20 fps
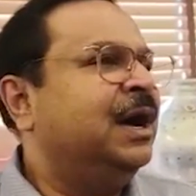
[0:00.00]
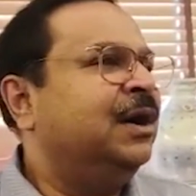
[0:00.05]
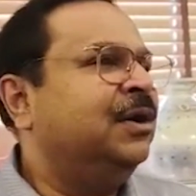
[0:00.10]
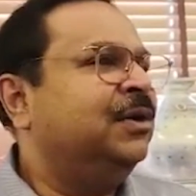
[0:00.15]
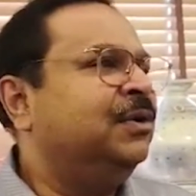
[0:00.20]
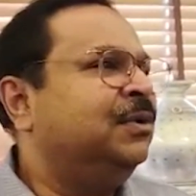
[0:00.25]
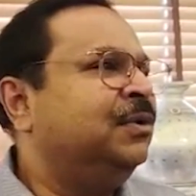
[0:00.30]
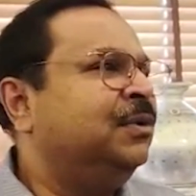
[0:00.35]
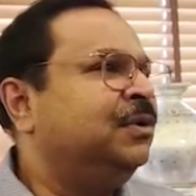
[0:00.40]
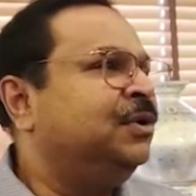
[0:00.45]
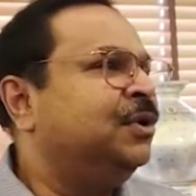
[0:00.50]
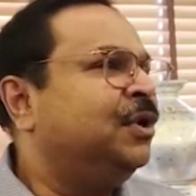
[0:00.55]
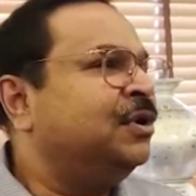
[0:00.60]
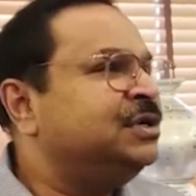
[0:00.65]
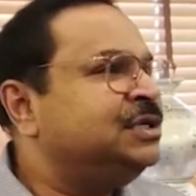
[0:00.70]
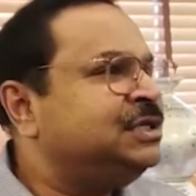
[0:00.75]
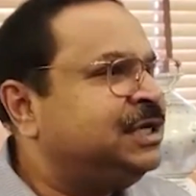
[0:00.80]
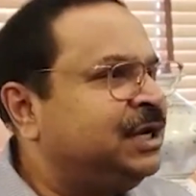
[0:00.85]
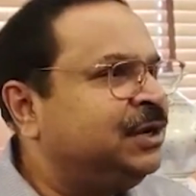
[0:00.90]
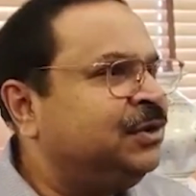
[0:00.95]
आउ नॉन
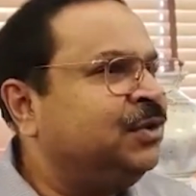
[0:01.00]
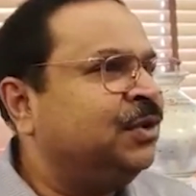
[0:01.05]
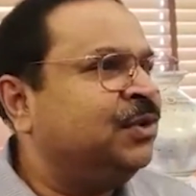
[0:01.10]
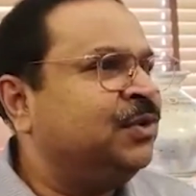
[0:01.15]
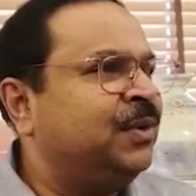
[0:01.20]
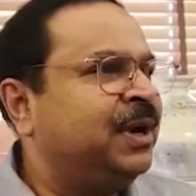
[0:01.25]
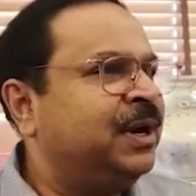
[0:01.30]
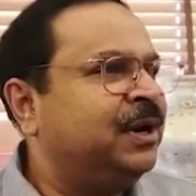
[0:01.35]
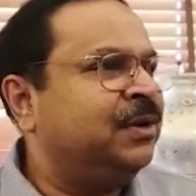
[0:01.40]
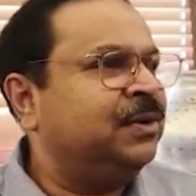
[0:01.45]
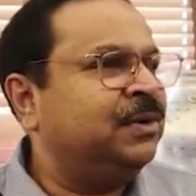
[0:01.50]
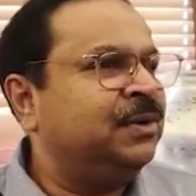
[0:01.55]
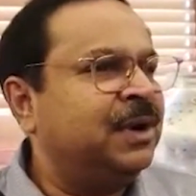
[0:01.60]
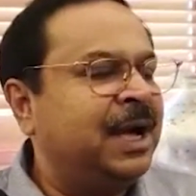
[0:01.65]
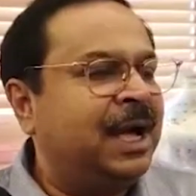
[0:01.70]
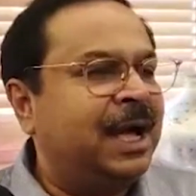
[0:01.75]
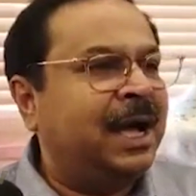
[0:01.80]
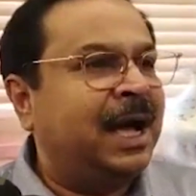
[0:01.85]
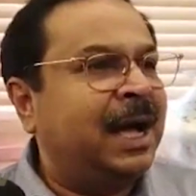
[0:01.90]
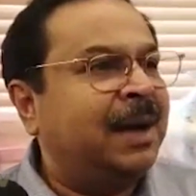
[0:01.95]
स्टिक कुकवेयर हो
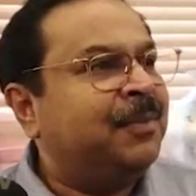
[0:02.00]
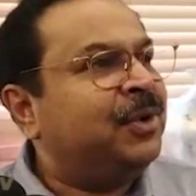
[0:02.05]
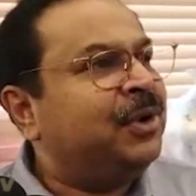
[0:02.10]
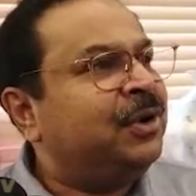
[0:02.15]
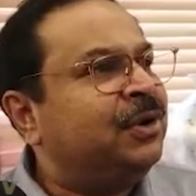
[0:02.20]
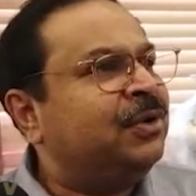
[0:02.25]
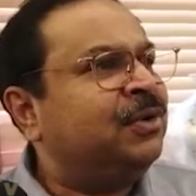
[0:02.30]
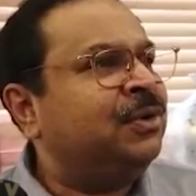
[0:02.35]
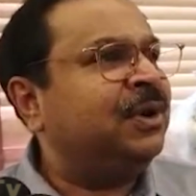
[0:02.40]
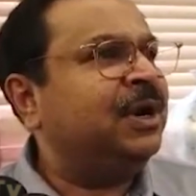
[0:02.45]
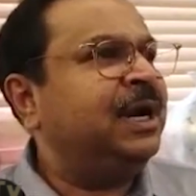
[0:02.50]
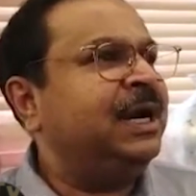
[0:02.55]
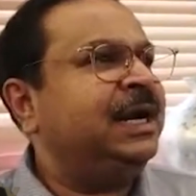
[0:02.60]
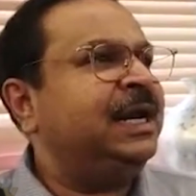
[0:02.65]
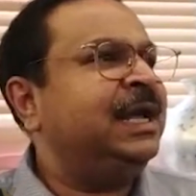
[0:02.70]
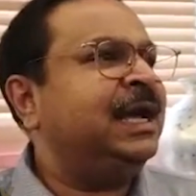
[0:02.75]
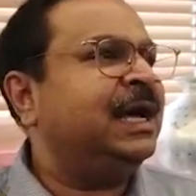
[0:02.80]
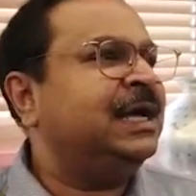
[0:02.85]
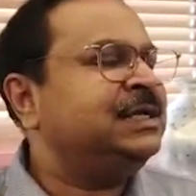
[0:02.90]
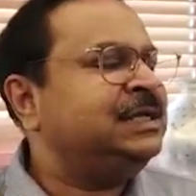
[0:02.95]
आमर
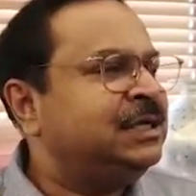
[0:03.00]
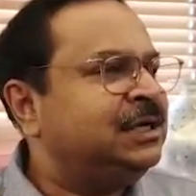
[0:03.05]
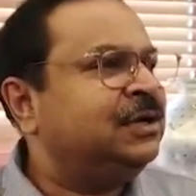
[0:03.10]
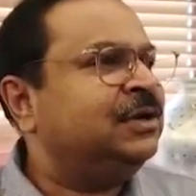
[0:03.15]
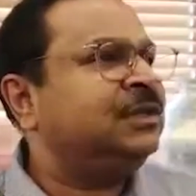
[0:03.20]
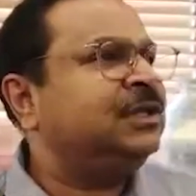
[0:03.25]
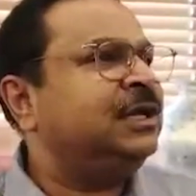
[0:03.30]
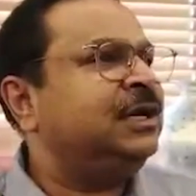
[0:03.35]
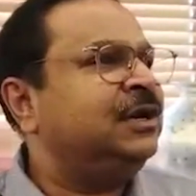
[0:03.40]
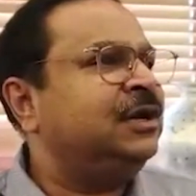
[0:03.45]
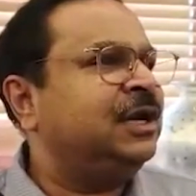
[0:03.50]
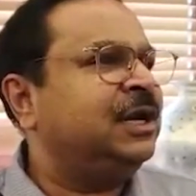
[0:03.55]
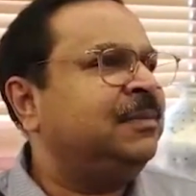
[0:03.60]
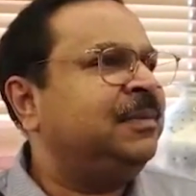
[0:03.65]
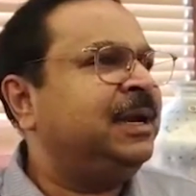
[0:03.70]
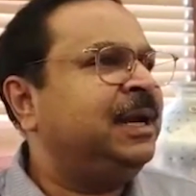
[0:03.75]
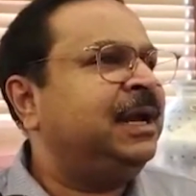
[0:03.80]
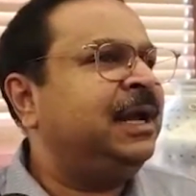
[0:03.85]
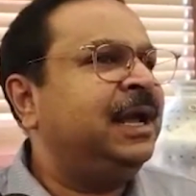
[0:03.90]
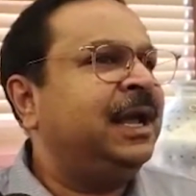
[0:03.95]
क्वालिटी आज के दिन में
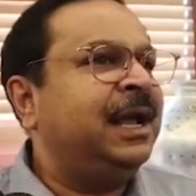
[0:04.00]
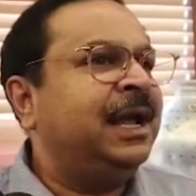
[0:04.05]
भी